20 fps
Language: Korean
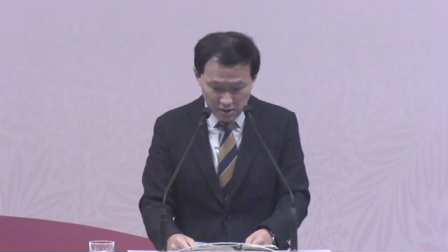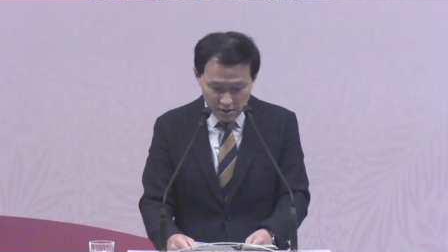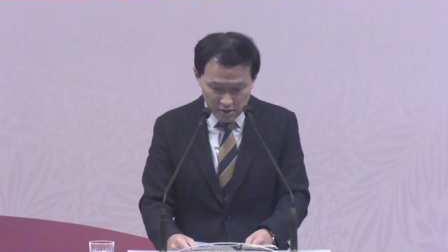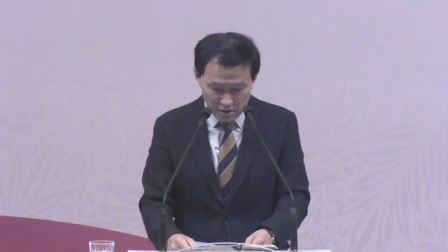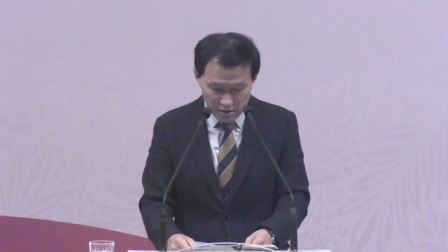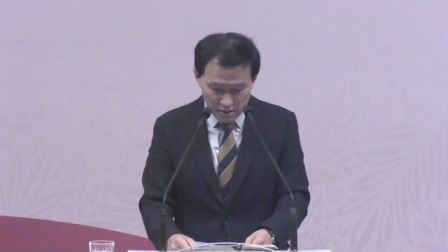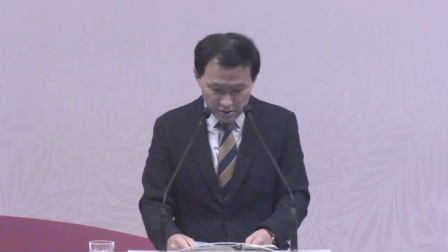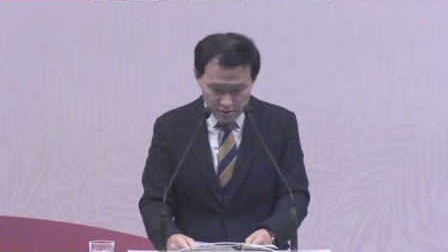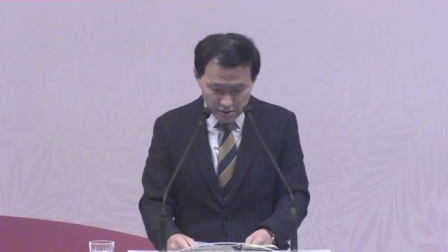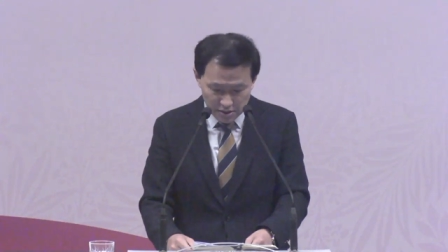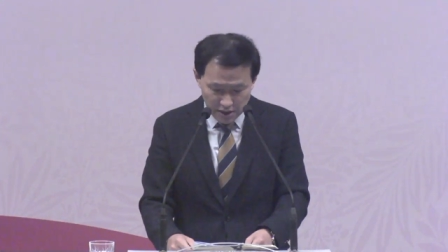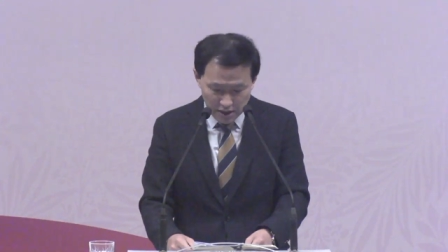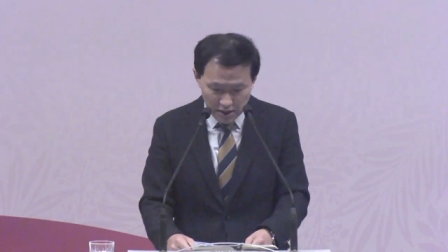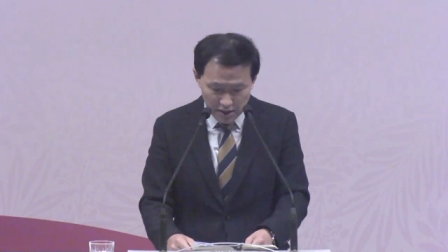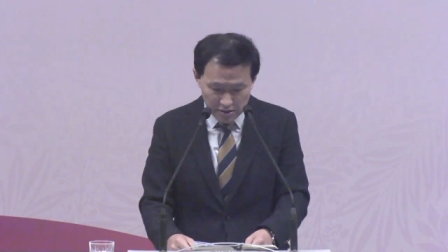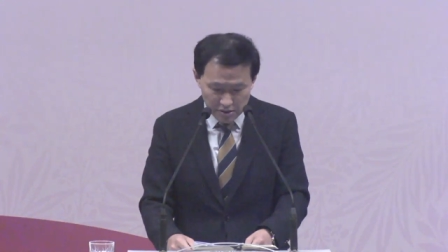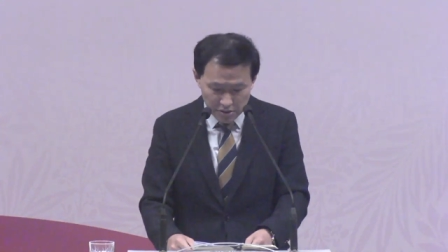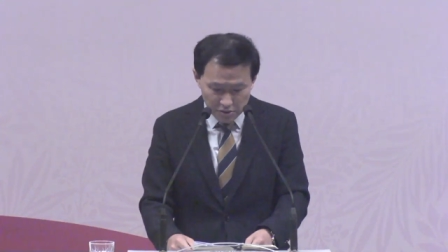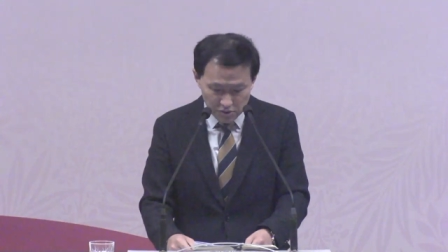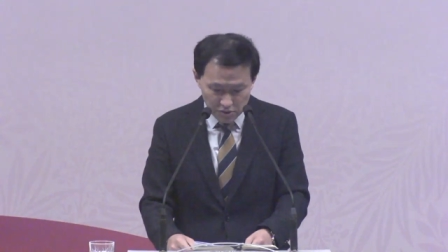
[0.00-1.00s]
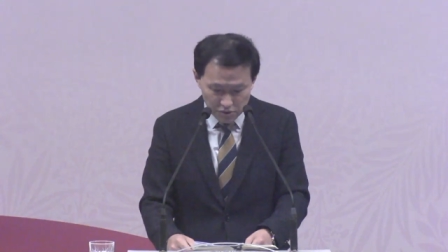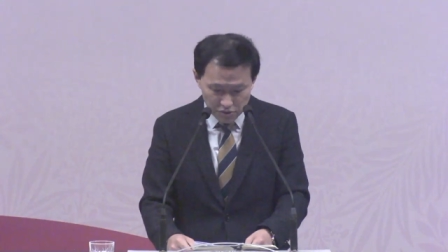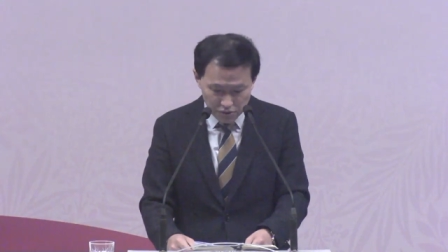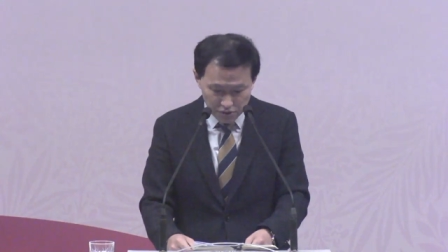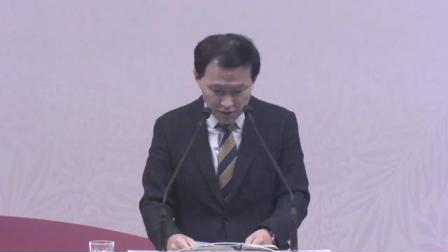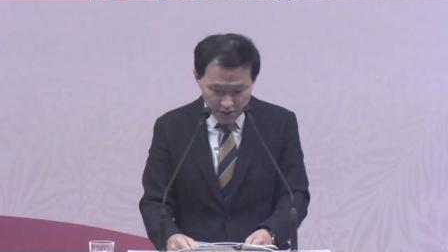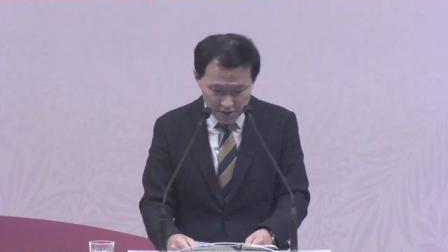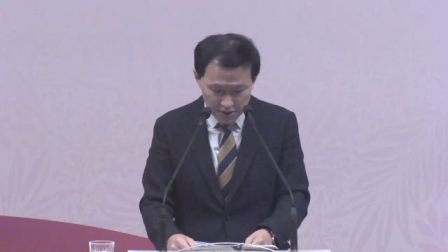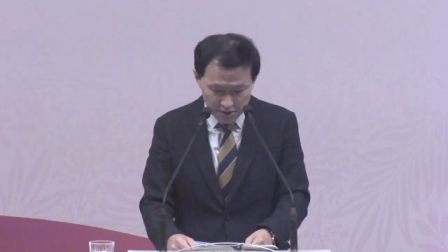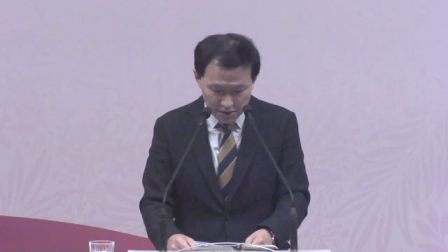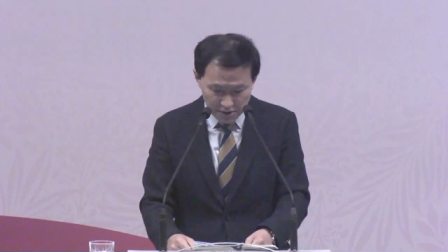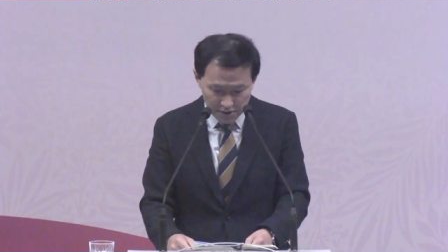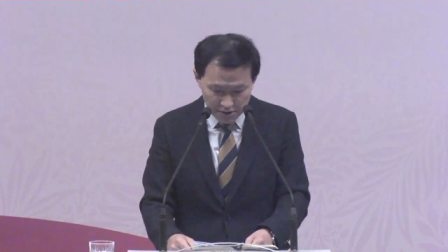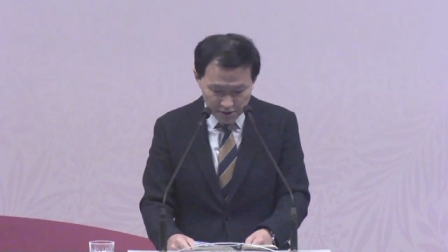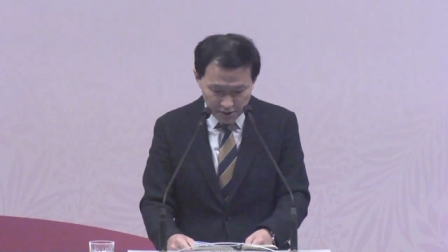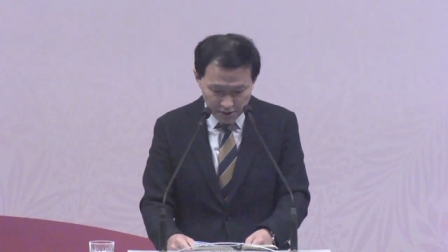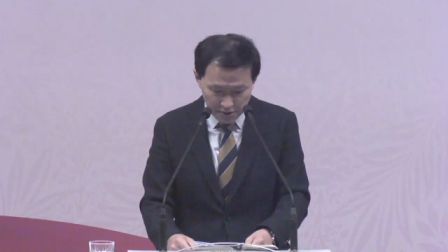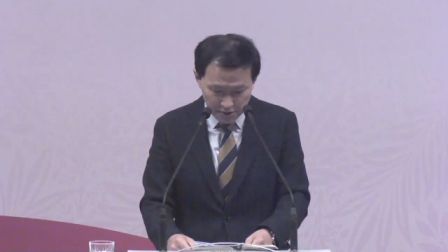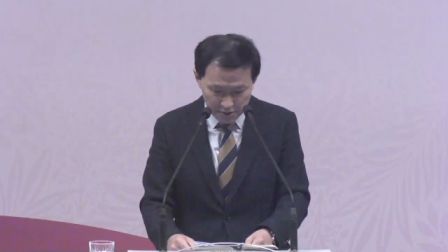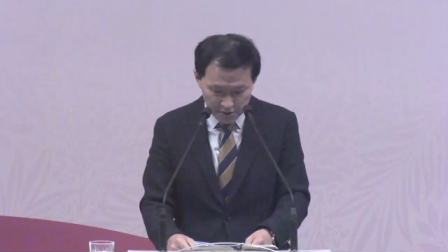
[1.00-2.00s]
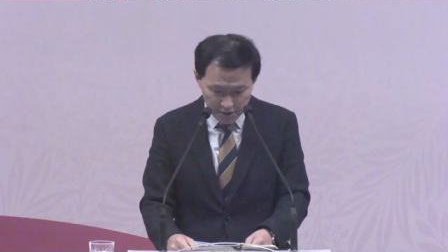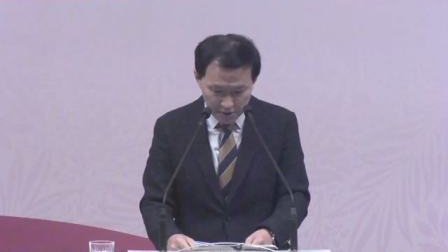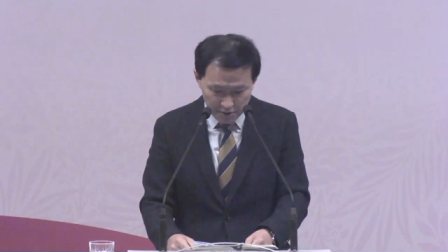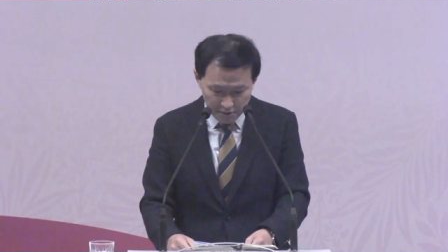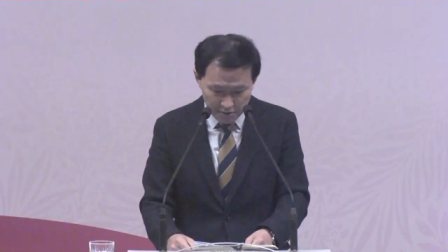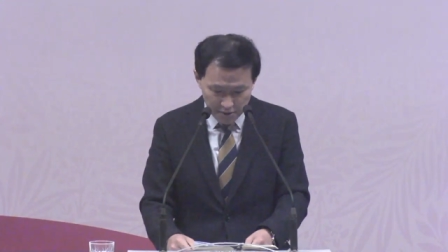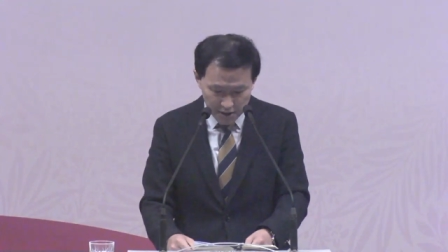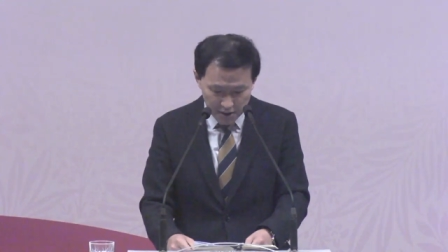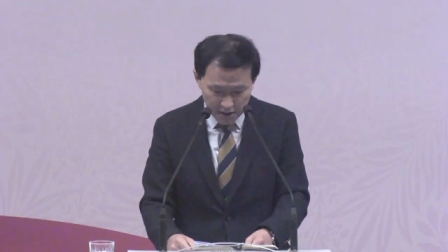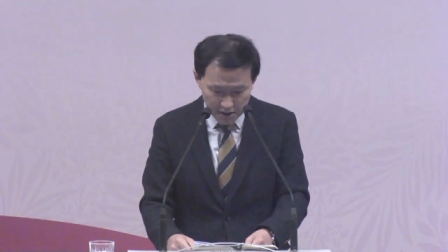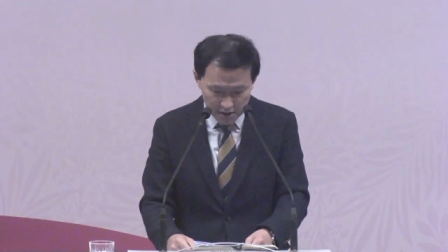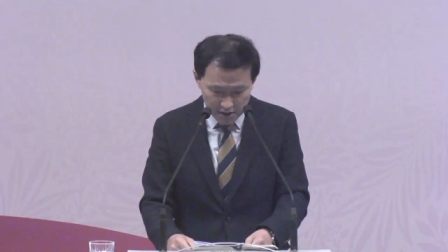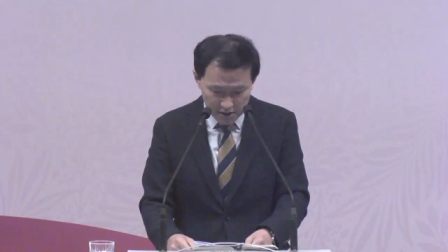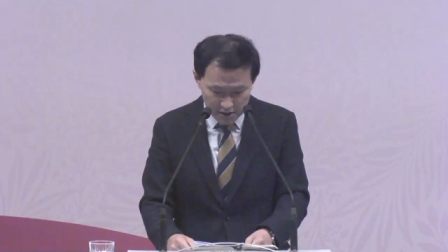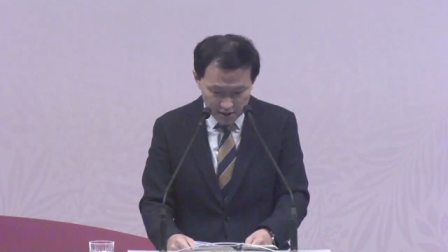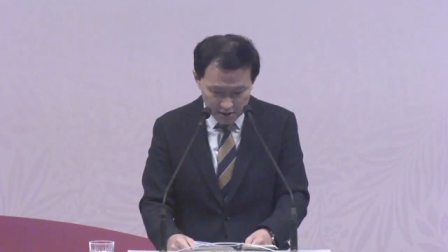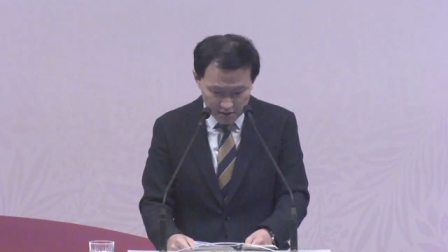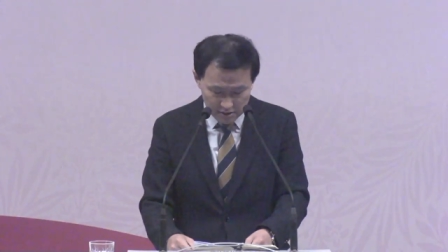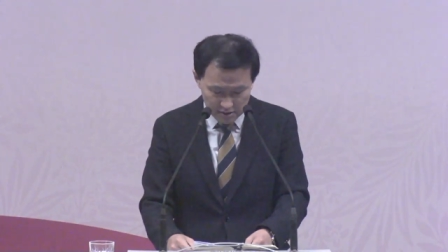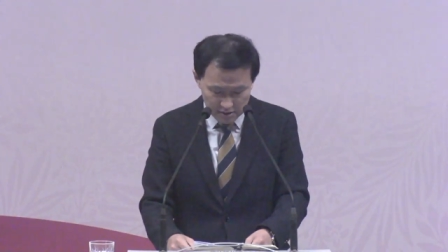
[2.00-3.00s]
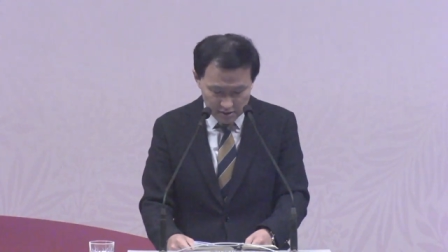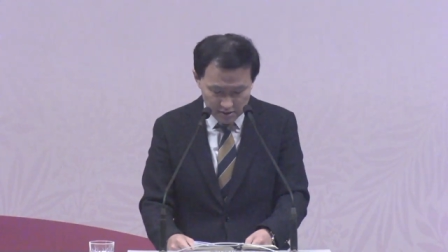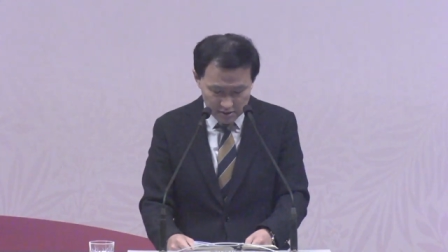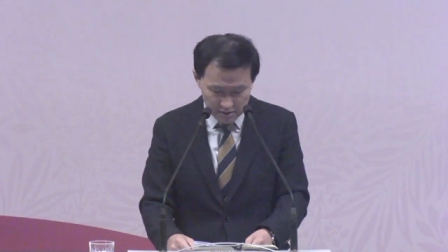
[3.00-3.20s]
어, 저 개인적으로는 두 가지인 것 같아요. 여호와의 뜻,